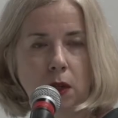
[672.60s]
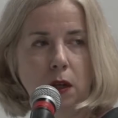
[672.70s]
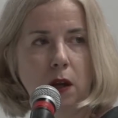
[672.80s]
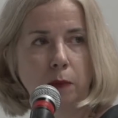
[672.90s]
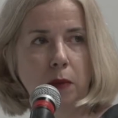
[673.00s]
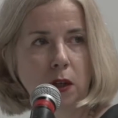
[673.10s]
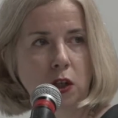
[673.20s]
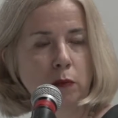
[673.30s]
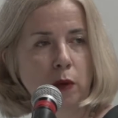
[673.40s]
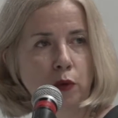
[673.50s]
Да? Опять
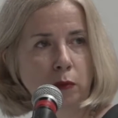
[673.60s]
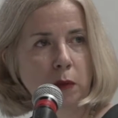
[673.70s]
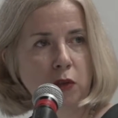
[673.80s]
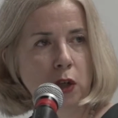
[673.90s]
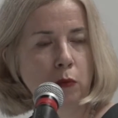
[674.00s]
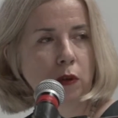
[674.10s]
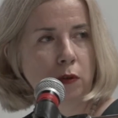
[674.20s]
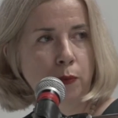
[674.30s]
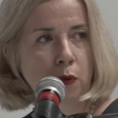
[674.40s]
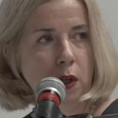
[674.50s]
же, мы помним, в чем он
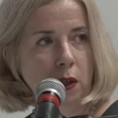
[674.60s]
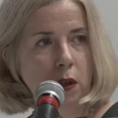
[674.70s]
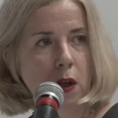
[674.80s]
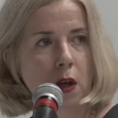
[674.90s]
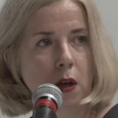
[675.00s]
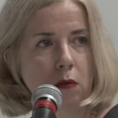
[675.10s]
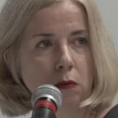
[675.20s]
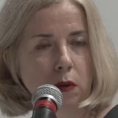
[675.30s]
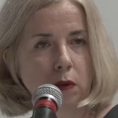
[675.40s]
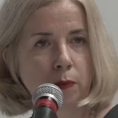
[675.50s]
спорит.
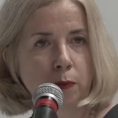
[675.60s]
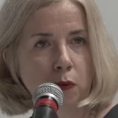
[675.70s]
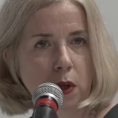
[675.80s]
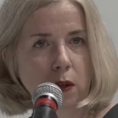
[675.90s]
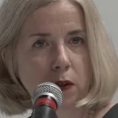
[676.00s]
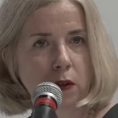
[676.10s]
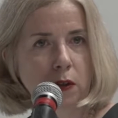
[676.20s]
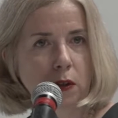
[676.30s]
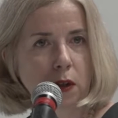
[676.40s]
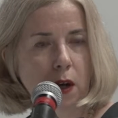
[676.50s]
Он спорит
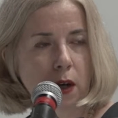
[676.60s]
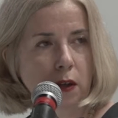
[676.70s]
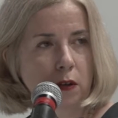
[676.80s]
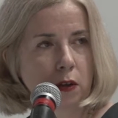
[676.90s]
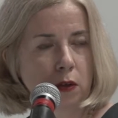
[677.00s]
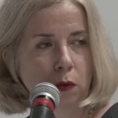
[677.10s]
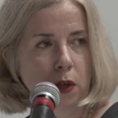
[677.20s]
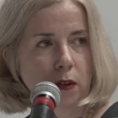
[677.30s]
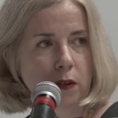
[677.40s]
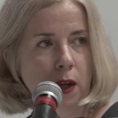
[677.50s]
с
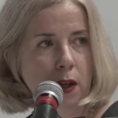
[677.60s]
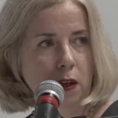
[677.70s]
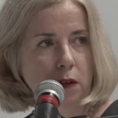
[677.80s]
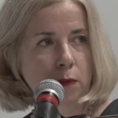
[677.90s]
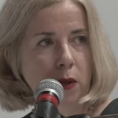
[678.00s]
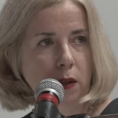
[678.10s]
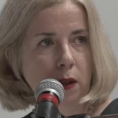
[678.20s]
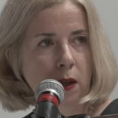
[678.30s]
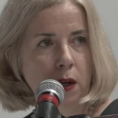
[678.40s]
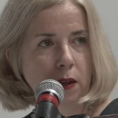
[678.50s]
архитектурой историзма,
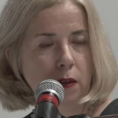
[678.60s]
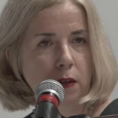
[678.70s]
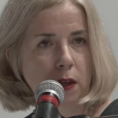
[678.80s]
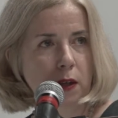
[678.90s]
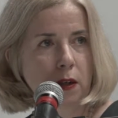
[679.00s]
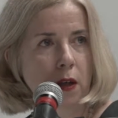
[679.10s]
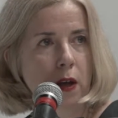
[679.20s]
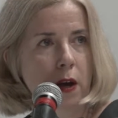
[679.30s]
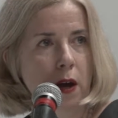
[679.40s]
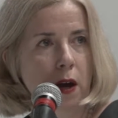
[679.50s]
да, где
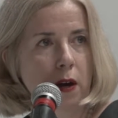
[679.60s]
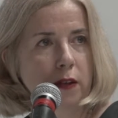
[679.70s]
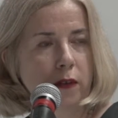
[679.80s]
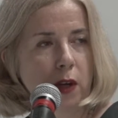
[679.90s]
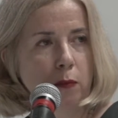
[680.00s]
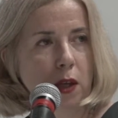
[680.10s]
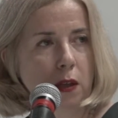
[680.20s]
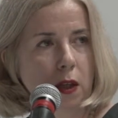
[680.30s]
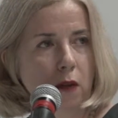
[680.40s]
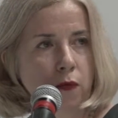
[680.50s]
а,
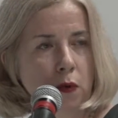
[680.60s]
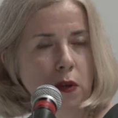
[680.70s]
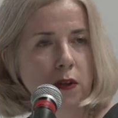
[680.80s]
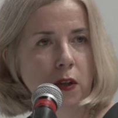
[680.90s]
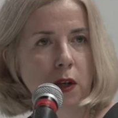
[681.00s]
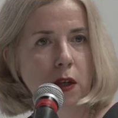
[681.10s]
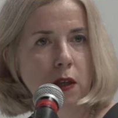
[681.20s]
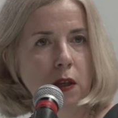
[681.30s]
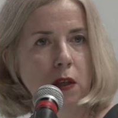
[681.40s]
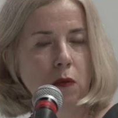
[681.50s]
современная функция
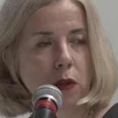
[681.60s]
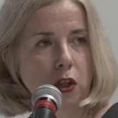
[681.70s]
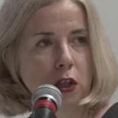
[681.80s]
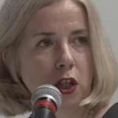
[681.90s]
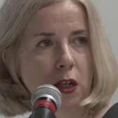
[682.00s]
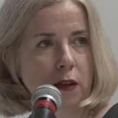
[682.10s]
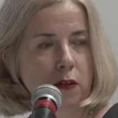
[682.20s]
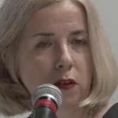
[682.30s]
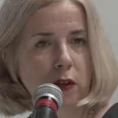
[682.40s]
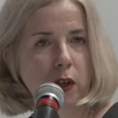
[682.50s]
и очень
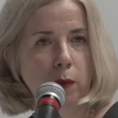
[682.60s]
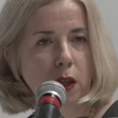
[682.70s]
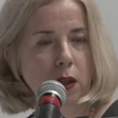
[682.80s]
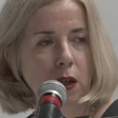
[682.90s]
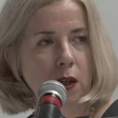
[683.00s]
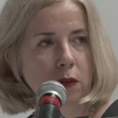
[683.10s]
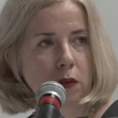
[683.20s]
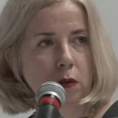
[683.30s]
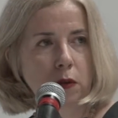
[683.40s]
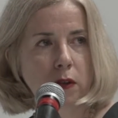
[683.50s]
часто современные
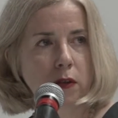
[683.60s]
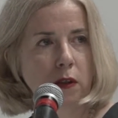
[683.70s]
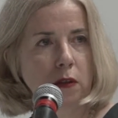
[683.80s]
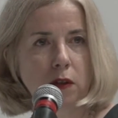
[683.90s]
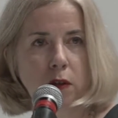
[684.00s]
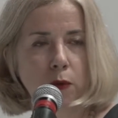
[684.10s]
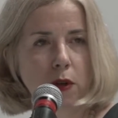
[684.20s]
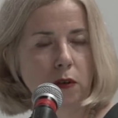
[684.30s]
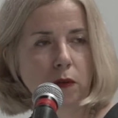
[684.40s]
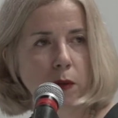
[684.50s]
конструкции с
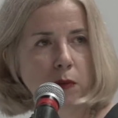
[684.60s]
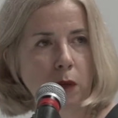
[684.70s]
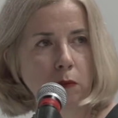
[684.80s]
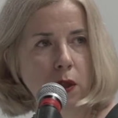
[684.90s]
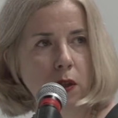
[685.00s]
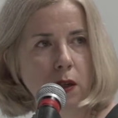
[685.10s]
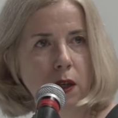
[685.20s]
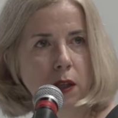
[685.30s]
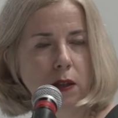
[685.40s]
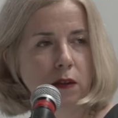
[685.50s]
использованием там,
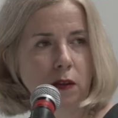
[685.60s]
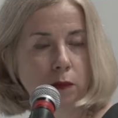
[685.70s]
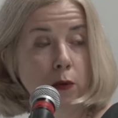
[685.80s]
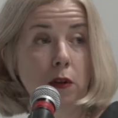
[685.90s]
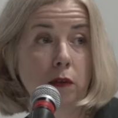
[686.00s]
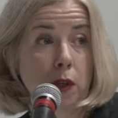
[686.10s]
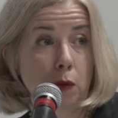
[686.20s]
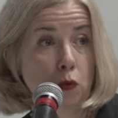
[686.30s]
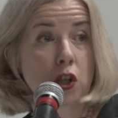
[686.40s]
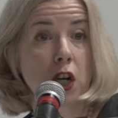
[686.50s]
металла, с
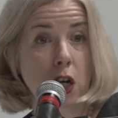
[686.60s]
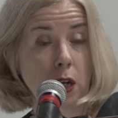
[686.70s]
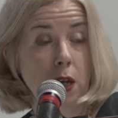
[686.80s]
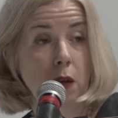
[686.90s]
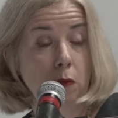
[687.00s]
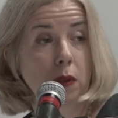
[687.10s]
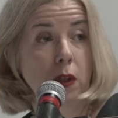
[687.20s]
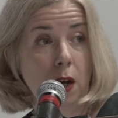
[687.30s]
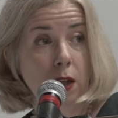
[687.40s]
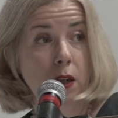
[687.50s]
использованием уже
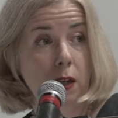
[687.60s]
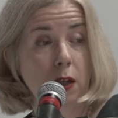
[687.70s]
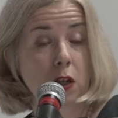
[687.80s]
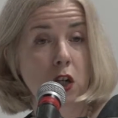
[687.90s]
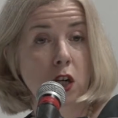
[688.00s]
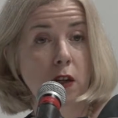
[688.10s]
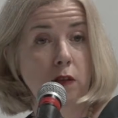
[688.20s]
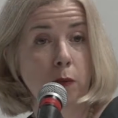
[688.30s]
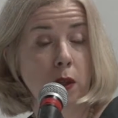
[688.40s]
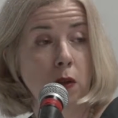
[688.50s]
иногда даже
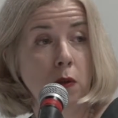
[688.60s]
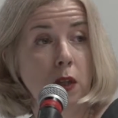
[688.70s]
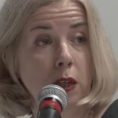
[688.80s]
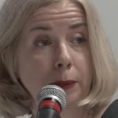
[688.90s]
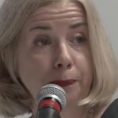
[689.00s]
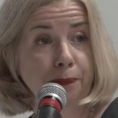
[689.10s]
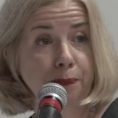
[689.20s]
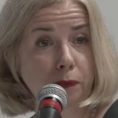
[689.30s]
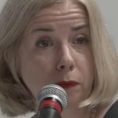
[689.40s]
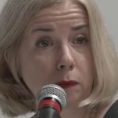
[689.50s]
железобетона
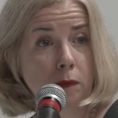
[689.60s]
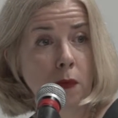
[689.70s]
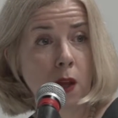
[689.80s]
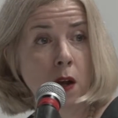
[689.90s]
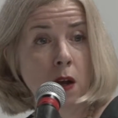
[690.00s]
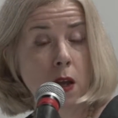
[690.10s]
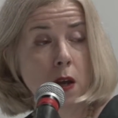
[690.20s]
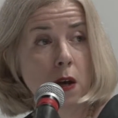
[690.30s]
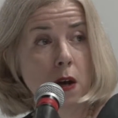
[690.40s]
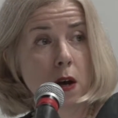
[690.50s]
а,
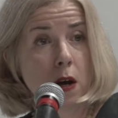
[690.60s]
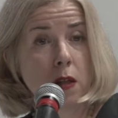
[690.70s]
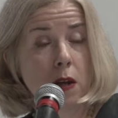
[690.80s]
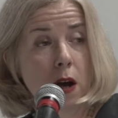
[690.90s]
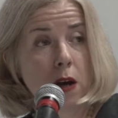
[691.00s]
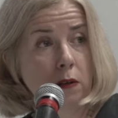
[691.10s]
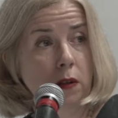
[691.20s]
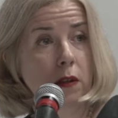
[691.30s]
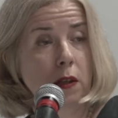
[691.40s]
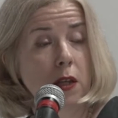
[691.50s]

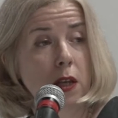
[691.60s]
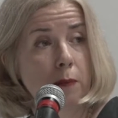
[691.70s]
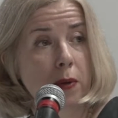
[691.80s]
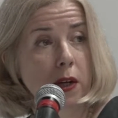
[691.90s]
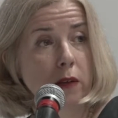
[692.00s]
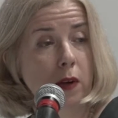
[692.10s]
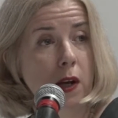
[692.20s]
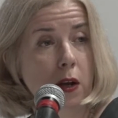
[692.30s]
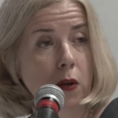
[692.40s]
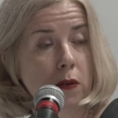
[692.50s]
никак э, не
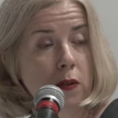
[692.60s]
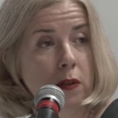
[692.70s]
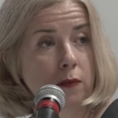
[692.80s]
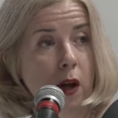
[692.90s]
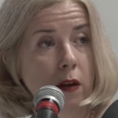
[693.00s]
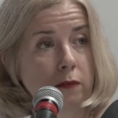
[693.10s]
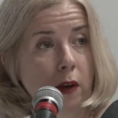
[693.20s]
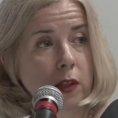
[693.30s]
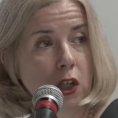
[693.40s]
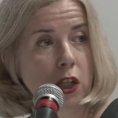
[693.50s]
проявляются во,
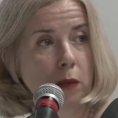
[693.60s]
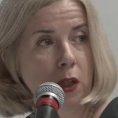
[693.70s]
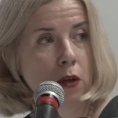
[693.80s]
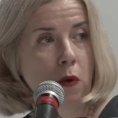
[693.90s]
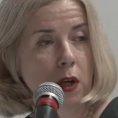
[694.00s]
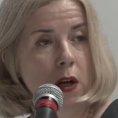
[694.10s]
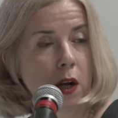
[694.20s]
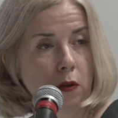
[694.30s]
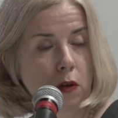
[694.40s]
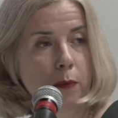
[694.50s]
во внешнем декоре,
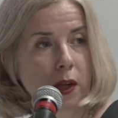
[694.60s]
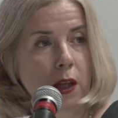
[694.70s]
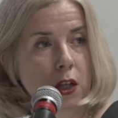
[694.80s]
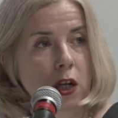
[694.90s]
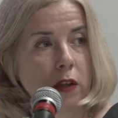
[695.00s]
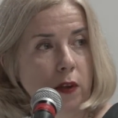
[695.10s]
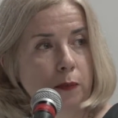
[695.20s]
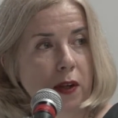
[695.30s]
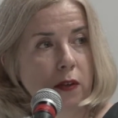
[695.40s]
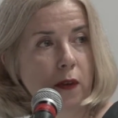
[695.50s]
который продолжает
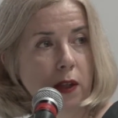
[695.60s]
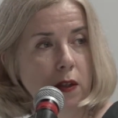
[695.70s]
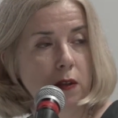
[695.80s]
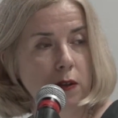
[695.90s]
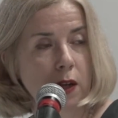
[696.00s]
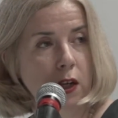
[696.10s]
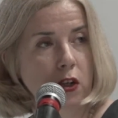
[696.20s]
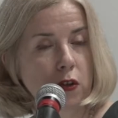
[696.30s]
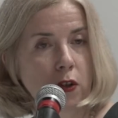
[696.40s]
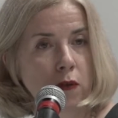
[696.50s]
воспроизводить
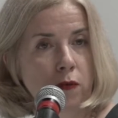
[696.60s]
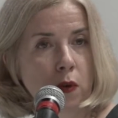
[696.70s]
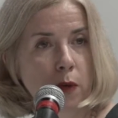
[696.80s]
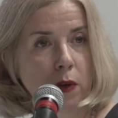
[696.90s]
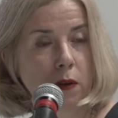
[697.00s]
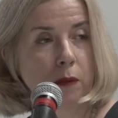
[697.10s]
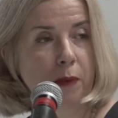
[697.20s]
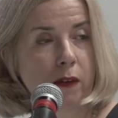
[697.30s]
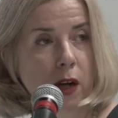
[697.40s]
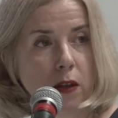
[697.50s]
исторические формы,
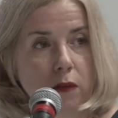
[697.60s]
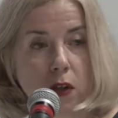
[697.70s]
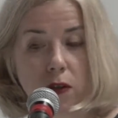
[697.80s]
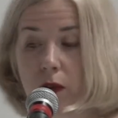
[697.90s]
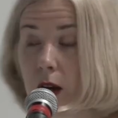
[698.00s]
превратившиеся в